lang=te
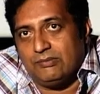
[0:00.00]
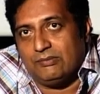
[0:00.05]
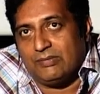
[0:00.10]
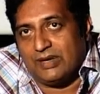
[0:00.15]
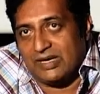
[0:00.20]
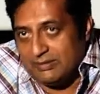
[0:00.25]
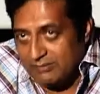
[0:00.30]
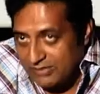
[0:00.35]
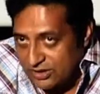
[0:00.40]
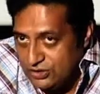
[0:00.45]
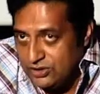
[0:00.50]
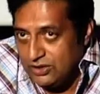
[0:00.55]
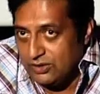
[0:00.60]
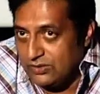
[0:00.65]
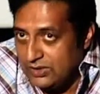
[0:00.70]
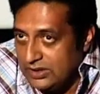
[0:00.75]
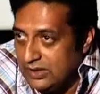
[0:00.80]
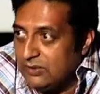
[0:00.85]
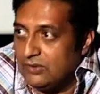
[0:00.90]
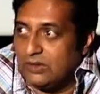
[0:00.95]
మన మధ్య
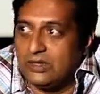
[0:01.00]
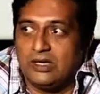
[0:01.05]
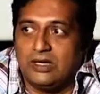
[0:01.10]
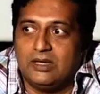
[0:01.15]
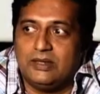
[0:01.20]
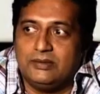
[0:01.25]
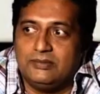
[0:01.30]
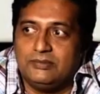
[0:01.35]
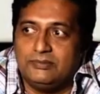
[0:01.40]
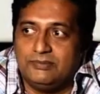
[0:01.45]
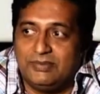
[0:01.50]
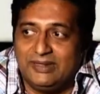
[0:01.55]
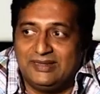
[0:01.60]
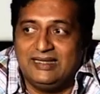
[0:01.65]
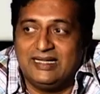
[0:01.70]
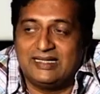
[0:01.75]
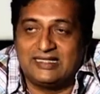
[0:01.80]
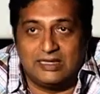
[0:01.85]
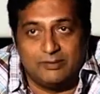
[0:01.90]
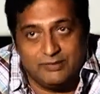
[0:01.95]
ఉన్న ఒక
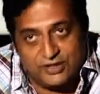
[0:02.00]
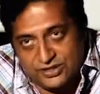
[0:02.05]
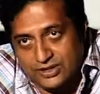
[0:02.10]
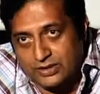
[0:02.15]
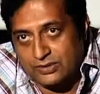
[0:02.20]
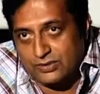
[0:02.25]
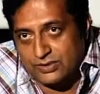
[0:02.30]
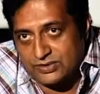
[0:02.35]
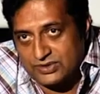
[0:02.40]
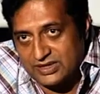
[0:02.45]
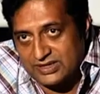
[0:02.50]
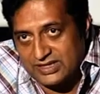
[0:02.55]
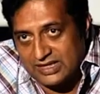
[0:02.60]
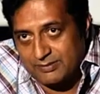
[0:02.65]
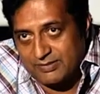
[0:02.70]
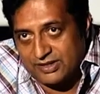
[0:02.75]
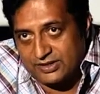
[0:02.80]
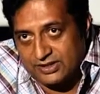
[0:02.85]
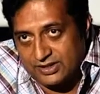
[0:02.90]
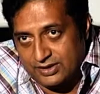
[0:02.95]
పెద్ద సమస్య గురించి
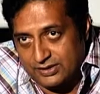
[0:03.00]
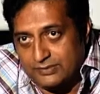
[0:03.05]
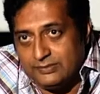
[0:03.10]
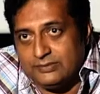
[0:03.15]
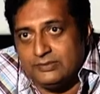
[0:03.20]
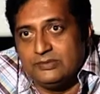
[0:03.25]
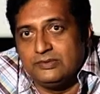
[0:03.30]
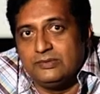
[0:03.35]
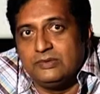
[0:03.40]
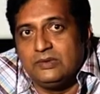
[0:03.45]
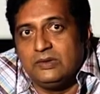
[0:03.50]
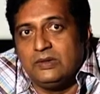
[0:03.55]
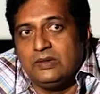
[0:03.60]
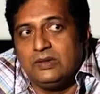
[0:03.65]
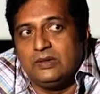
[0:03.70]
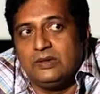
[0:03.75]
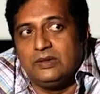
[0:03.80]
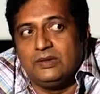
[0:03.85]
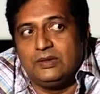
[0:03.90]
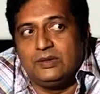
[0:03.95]
సినిమా తీయడం
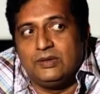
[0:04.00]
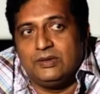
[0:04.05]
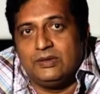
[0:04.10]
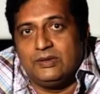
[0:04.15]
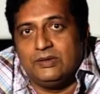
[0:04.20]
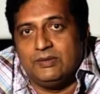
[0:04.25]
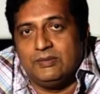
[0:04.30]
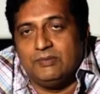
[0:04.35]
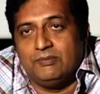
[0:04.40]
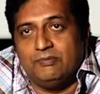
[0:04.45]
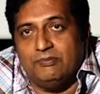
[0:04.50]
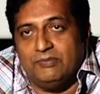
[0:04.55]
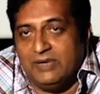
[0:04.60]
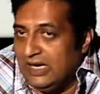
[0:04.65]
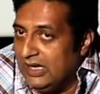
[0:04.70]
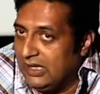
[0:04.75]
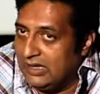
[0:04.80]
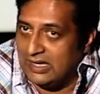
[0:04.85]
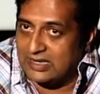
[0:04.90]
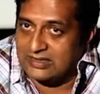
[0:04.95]

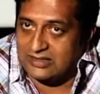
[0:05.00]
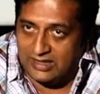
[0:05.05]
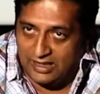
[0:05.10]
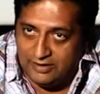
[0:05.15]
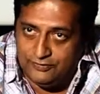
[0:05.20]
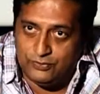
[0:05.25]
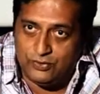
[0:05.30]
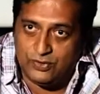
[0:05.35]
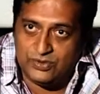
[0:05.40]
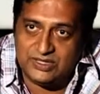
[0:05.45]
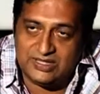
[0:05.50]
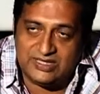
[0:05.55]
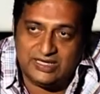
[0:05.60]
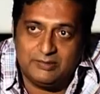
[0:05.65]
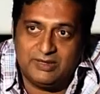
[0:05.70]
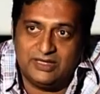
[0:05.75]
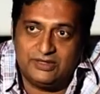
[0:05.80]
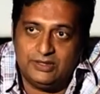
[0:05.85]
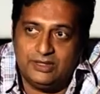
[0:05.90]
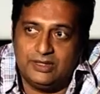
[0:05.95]
మిడిల్ క్లాస్ లైఫ్ గురించి
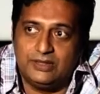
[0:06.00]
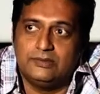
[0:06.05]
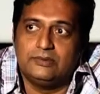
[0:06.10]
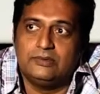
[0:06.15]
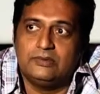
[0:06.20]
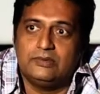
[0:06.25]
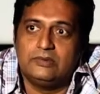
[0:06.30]
సినిమా తీయడం